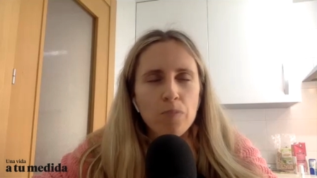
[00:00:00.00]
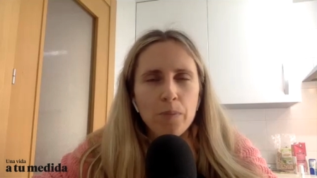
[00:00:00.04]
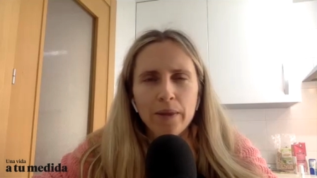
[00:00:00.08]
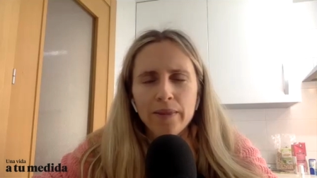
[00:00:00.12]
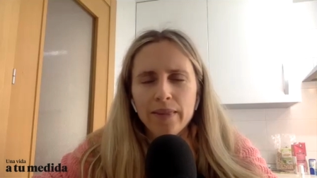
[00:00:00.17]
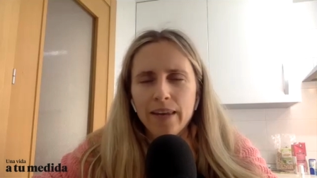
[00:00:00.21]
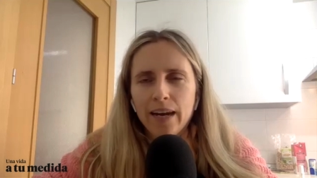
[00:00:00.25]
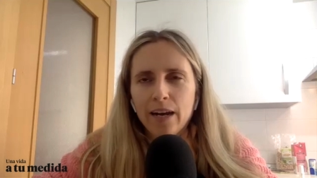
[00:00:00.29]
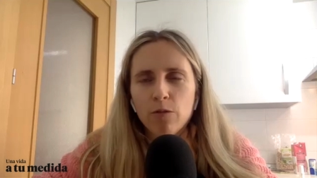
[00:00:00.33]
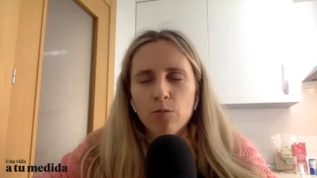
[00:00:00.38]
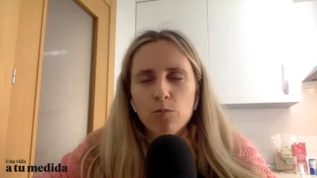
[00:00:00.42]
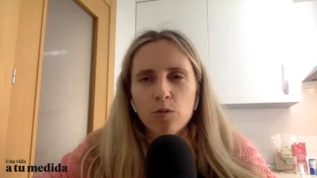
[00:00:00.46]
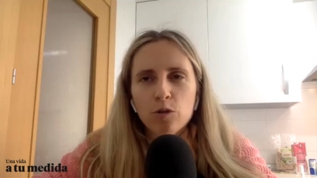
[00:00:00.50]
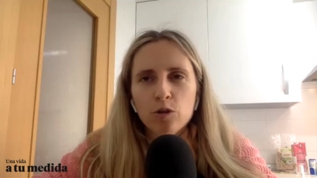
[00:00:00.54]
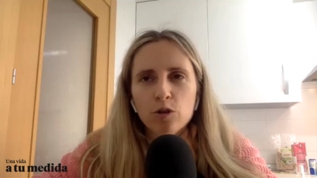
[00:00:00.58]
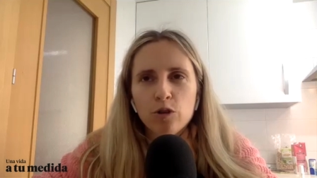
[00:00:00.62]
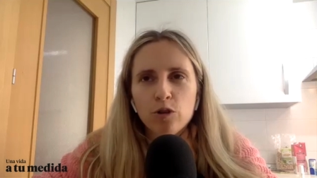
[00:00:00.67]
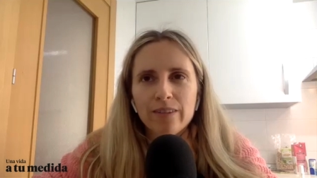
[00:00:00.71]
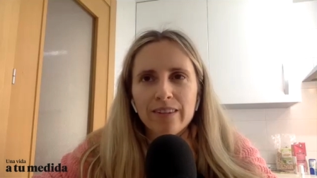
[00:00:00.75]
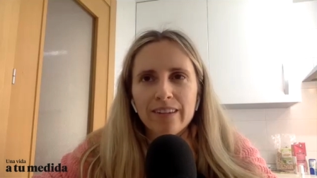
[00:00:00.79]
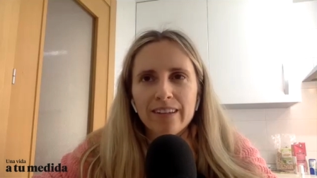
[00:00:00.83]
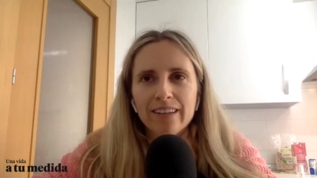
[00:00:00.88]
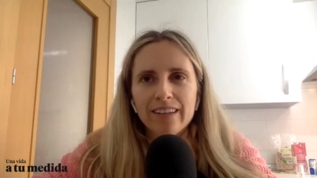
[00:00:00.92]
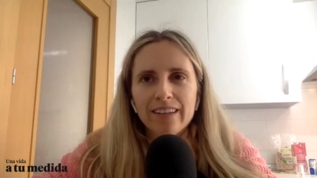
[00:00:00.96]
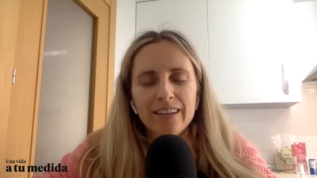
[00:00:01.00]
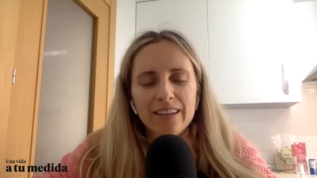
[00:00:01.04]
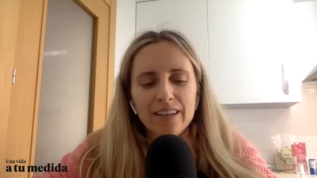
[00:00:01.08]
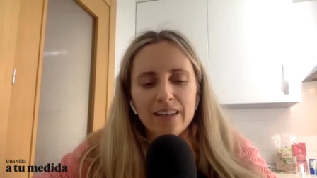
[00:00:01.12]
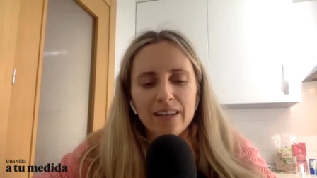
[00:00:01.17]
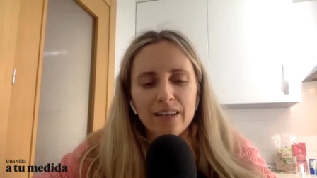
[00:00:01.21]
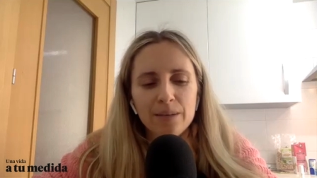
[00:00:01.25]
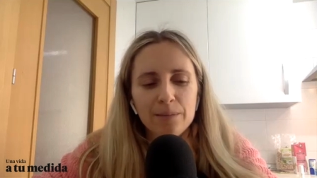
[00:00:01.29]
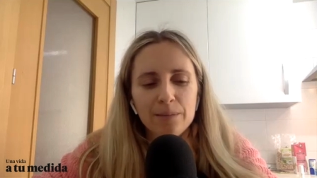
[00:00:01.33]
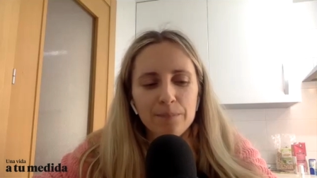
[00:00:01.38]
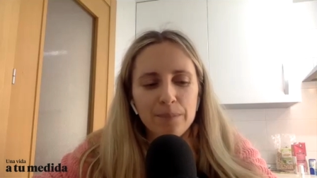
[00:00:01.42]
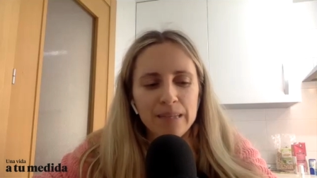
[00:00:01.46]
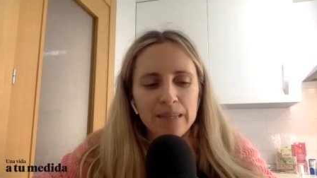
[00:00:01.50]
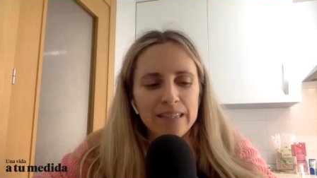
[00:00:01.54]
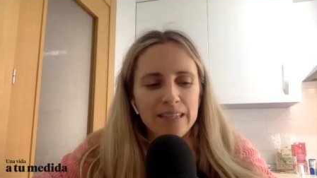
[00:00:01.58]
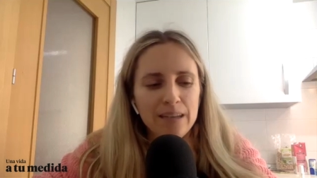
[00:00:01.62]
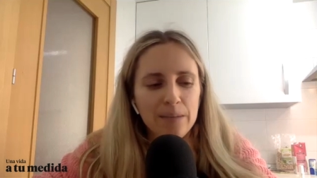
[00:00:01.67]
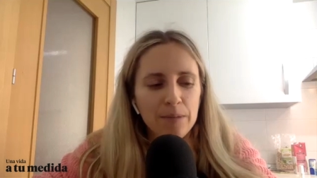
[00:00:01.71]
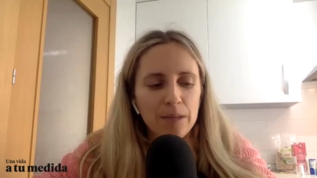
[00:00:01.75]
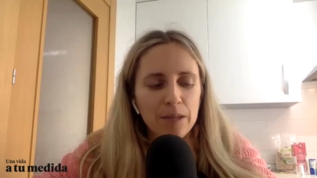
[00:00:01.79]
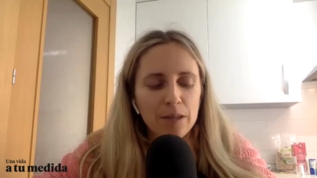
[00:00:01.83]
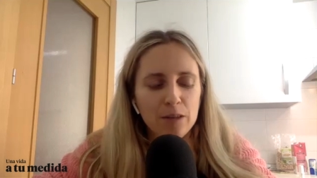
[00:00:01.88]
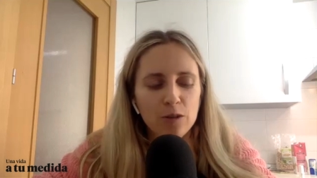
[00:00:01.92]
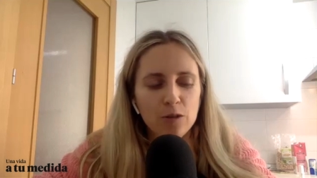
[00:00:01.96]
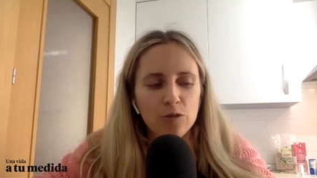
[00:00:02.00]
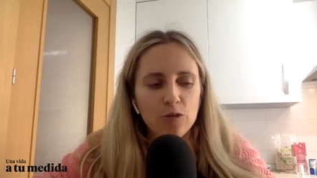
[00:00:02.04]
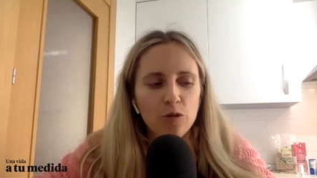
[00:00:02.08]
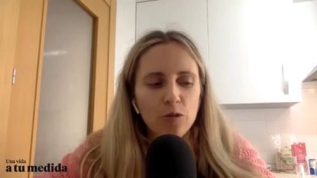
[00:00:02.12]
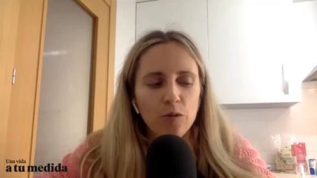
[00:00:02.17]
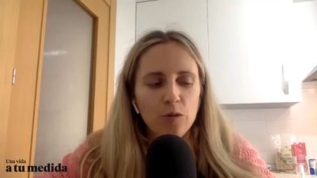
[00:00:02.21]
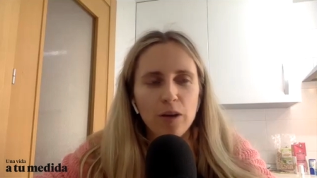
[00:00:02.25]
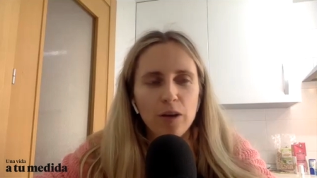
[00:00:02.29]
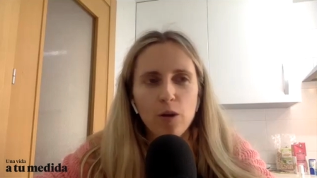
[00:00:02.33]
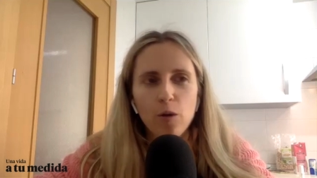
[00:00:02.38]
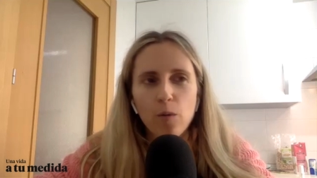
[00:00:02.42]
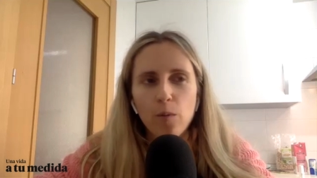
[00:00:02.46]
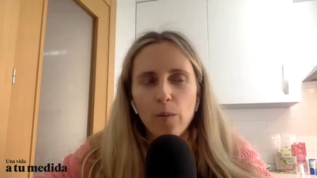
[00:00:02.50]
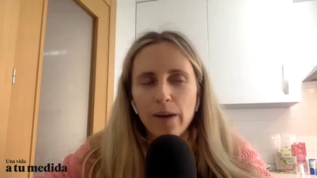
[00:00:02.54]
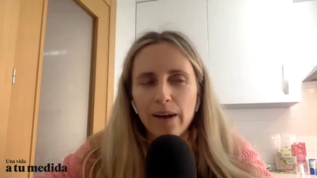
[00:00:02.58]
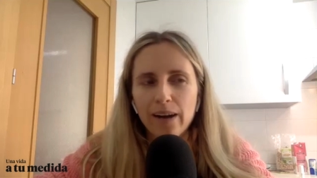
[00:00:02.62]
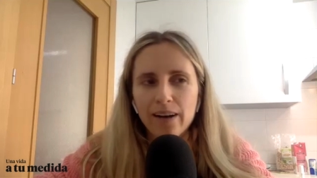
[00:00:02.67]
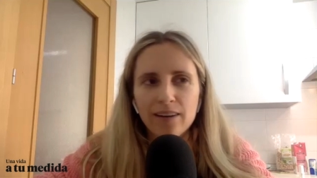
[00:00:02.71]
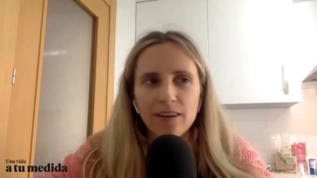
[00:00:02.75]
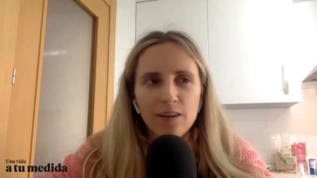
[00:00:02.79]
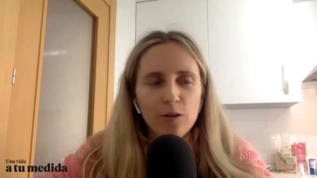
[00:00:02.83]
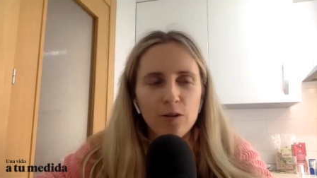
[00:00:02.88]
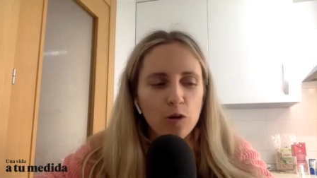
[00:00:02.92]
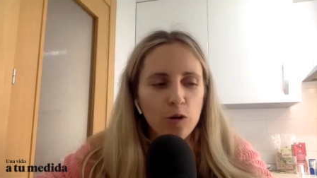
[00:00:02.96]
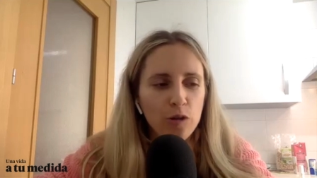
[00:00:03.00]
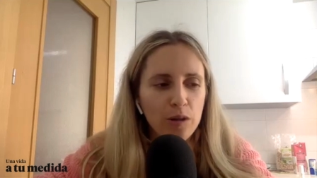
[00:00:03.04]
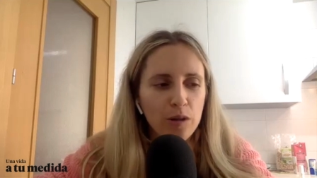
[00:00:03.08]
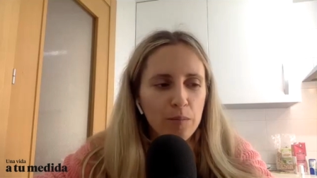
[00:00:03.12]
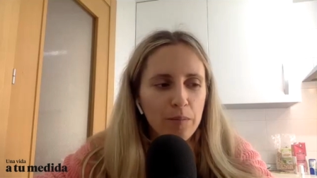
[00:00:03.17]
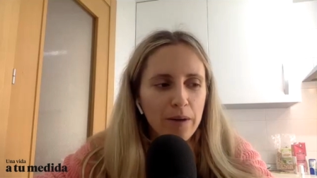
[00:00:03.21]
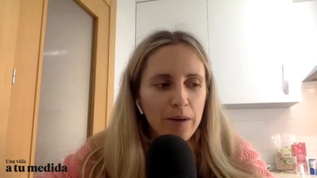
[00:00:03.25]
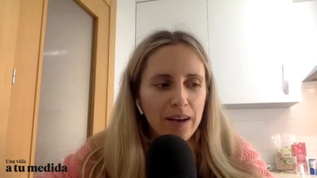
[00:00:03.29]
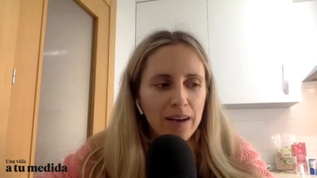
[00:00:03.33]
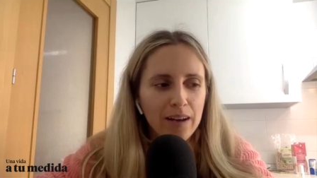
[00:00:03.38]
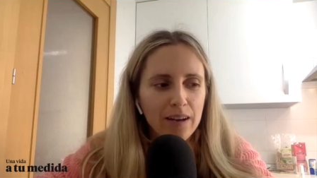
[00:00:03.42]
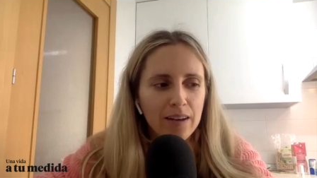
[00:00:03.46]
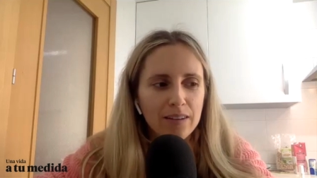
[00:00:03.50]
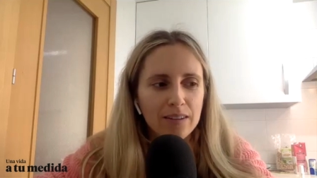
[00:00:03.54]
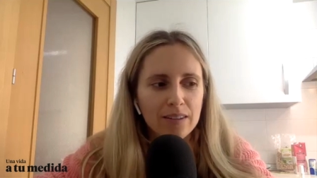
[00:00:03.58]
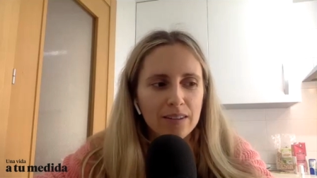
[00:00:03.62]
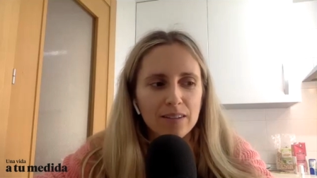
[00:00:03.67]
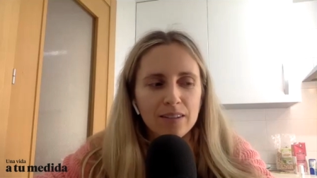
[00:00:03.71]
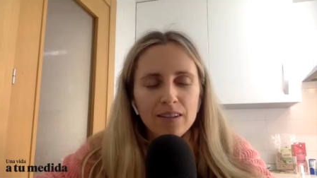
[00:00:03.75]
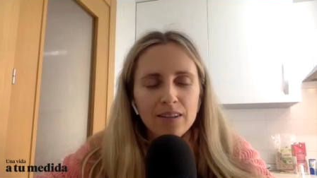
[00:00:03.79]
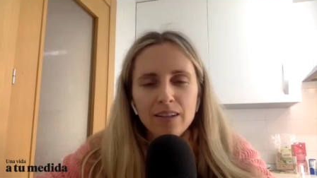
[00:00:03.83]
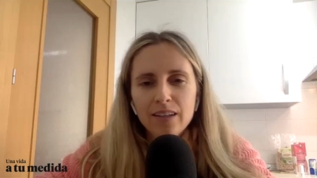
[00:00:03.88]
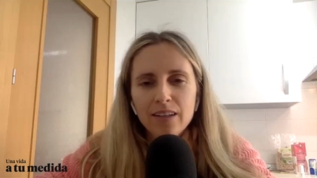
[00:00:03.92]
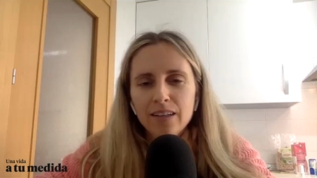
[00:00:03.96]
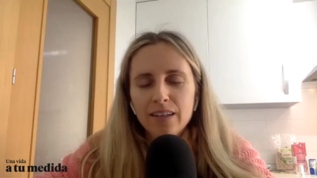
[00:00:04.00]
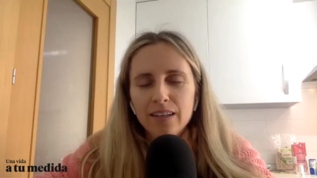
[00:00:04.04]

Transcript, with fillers: te traen un montón de pensamientos sobre compararte con los demás,